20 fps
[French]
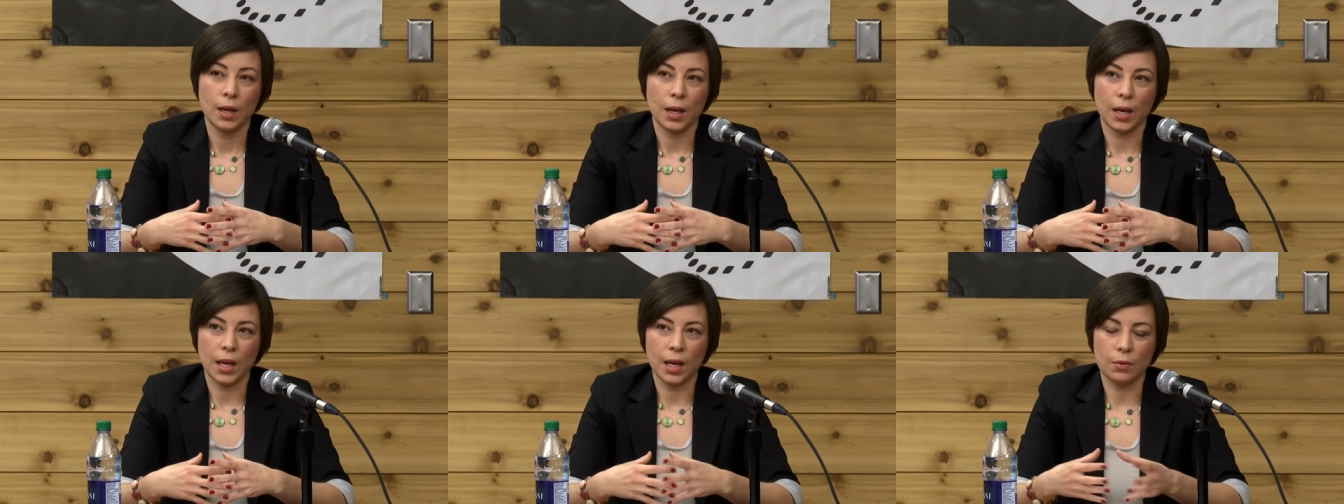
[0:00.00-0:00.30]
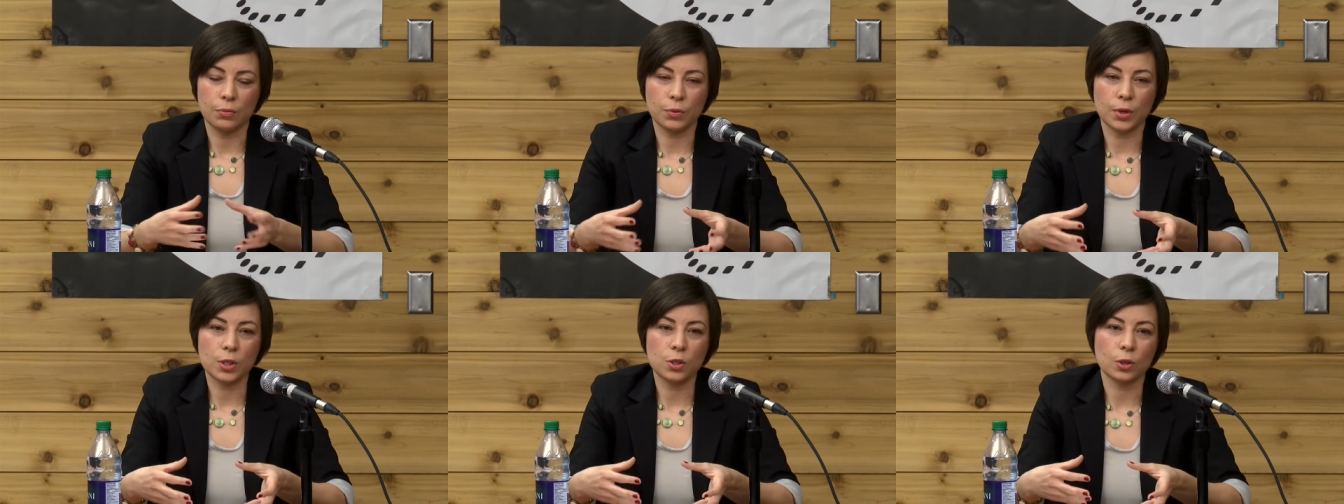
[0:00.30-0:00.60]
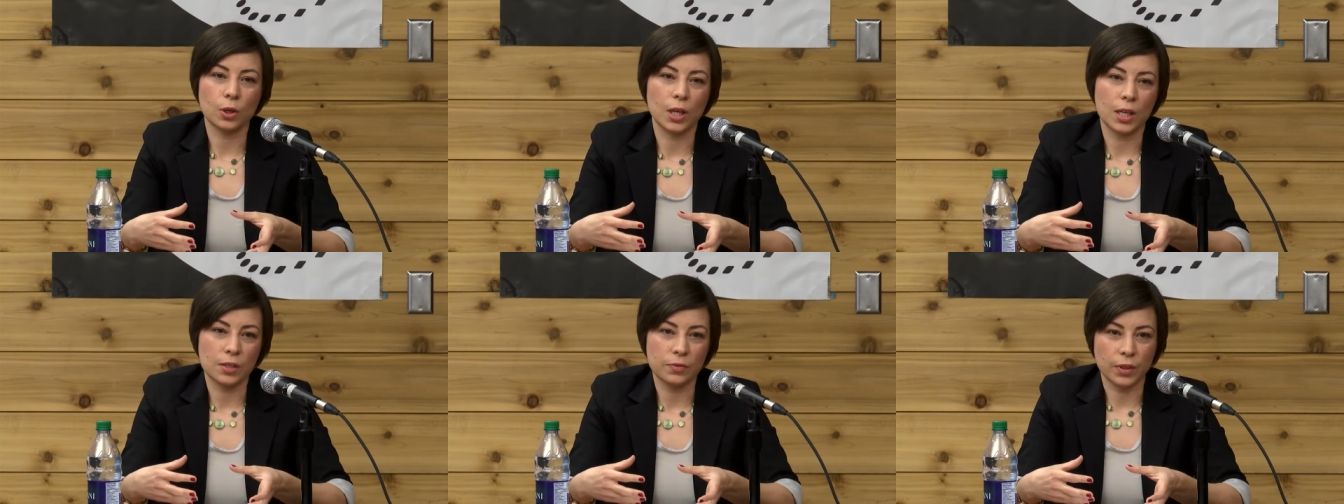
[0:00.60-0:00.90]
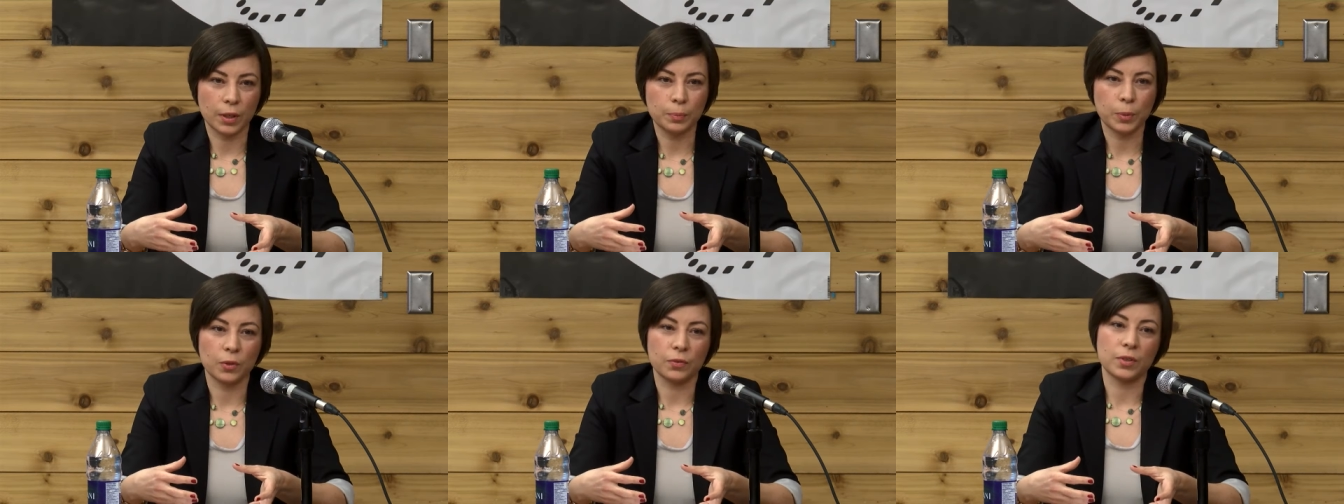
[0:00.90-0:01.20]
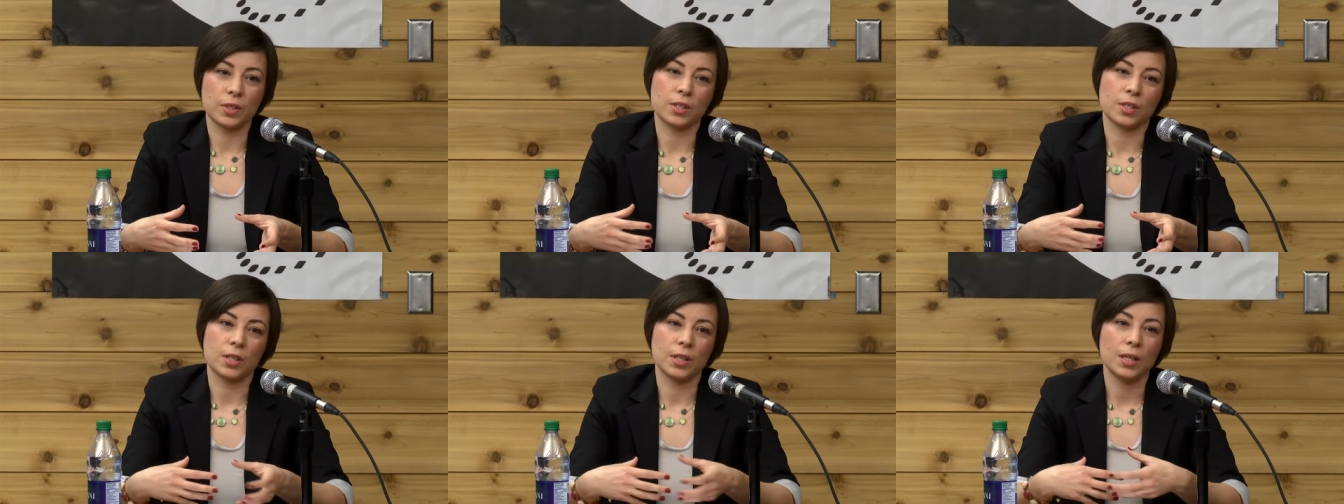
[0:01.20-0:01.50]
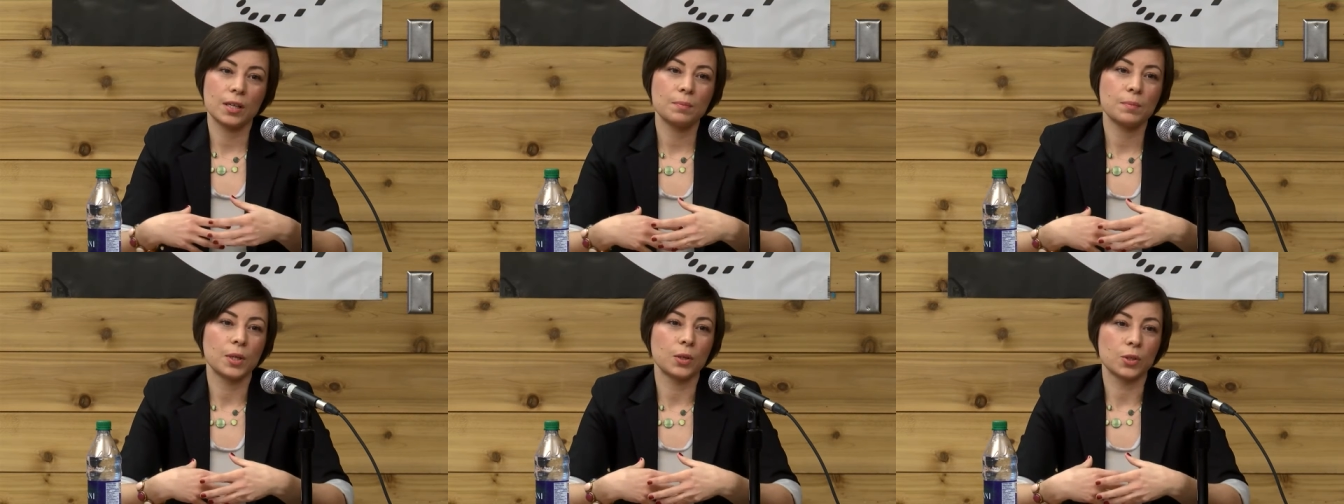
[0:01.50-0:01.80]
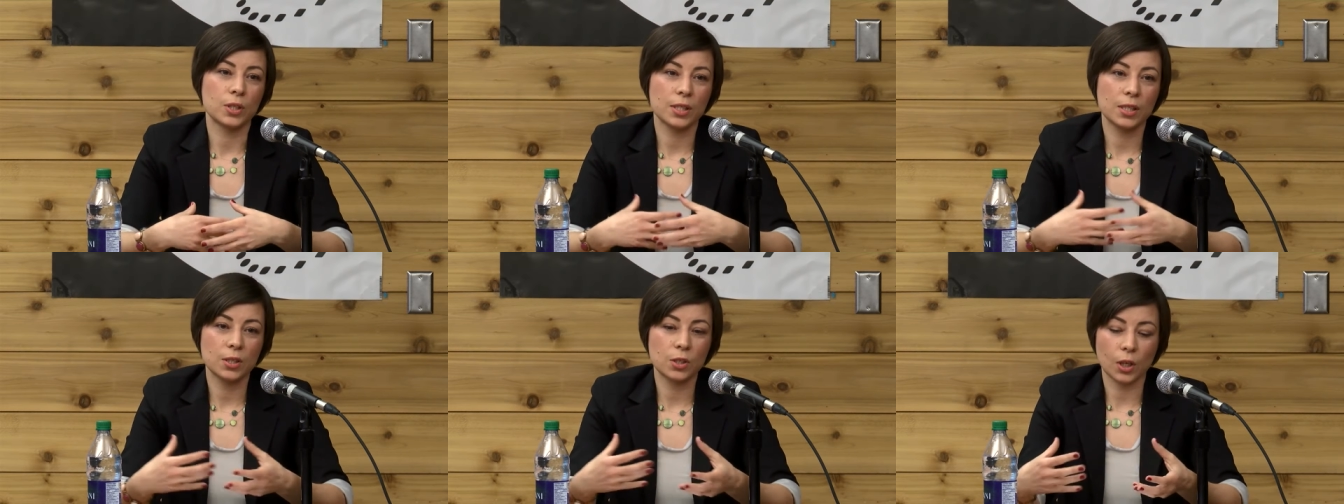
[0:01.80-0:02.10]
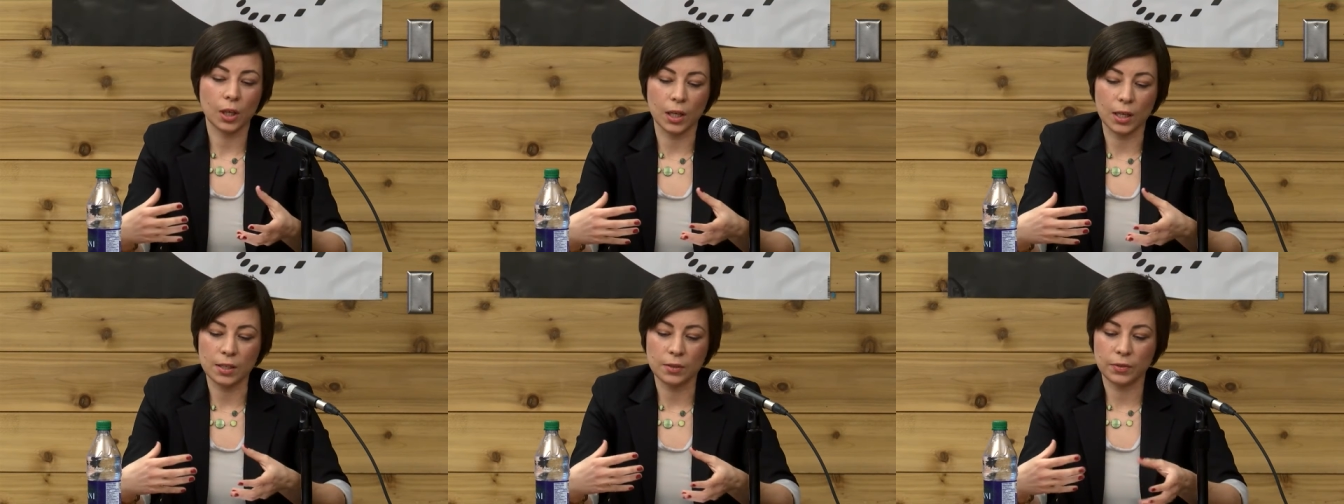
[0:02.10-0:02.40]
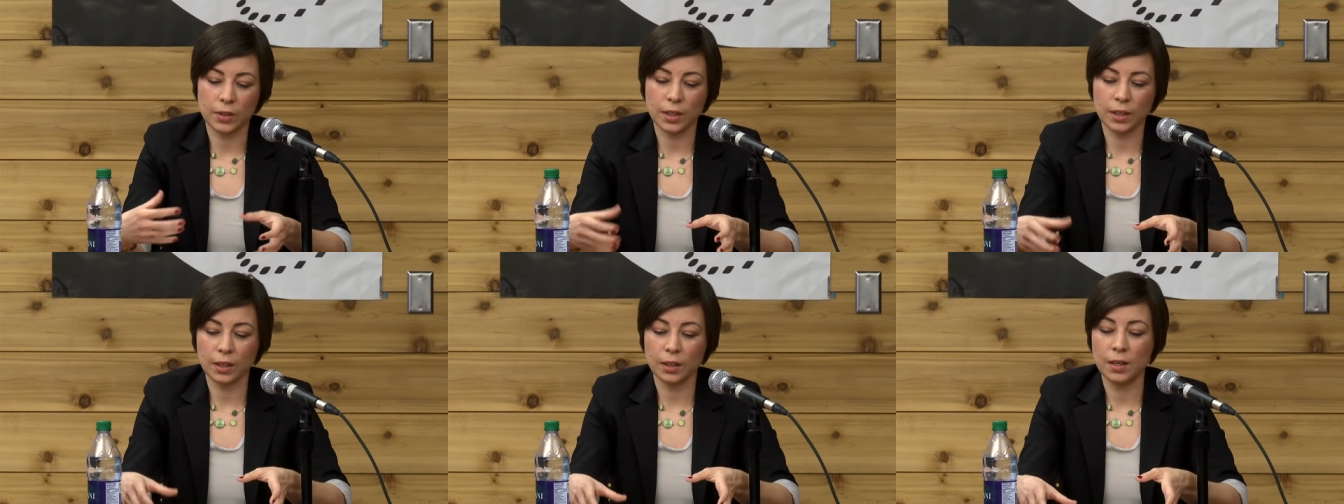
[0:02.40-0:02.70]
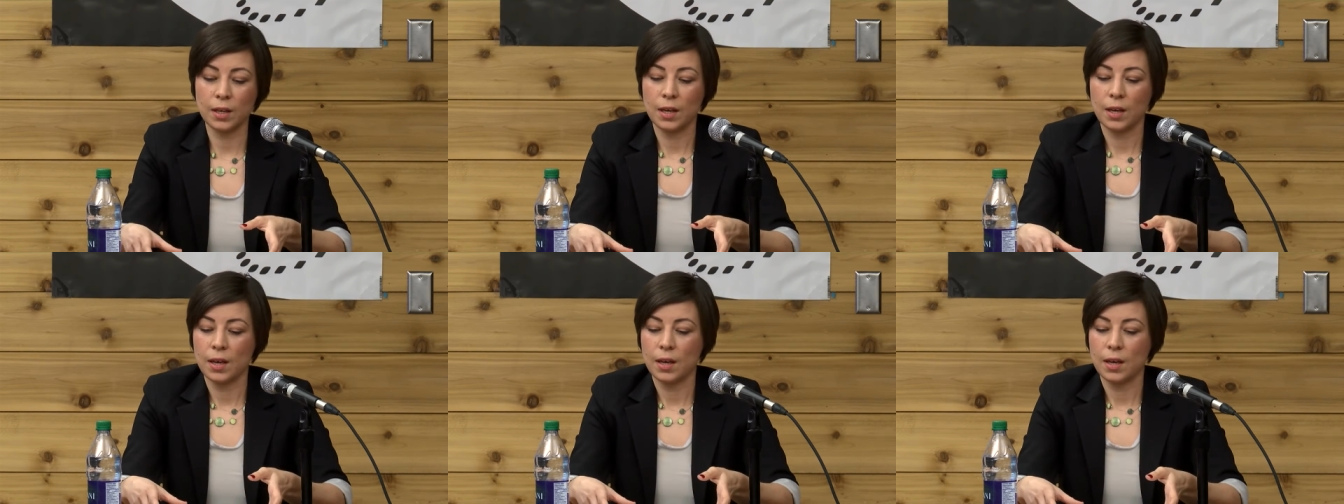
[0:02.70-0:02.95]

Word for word: à la fois sur la sphère professionnelle, mais aussi sur la sphère